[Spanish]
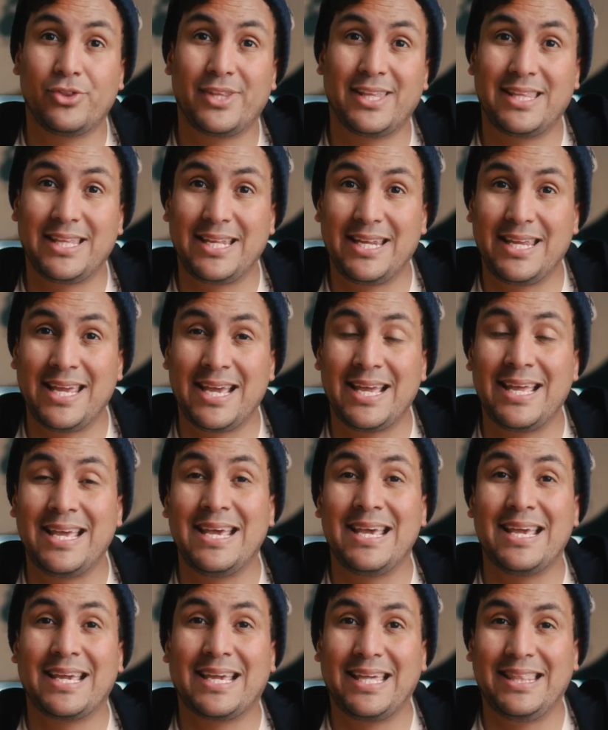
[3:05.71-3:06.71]
te diría
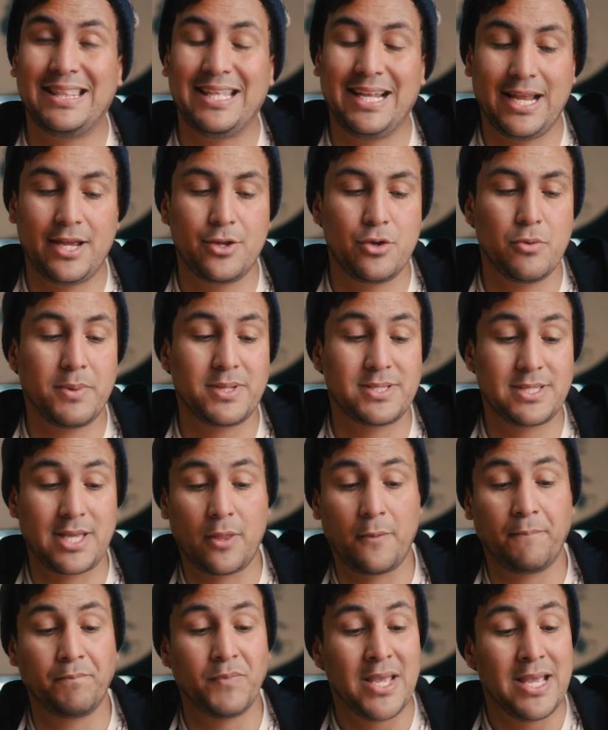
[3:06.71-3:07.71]
que el del año
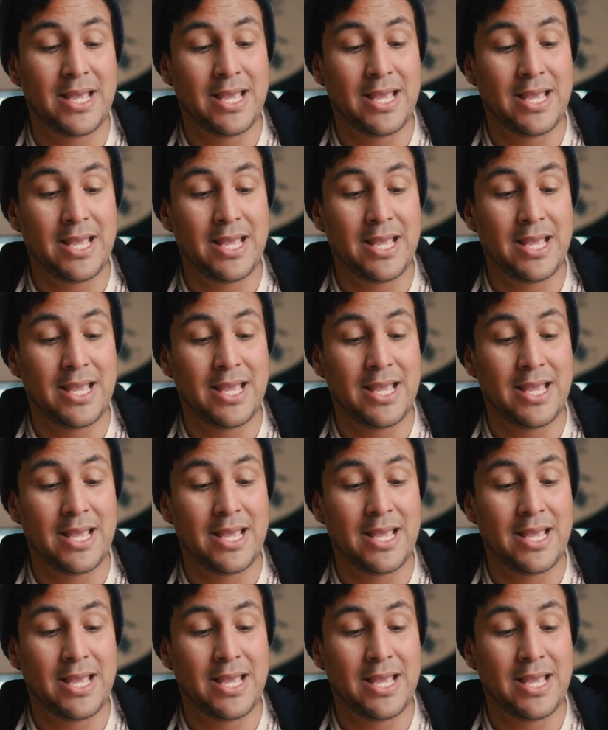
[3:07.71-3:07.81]
pasado.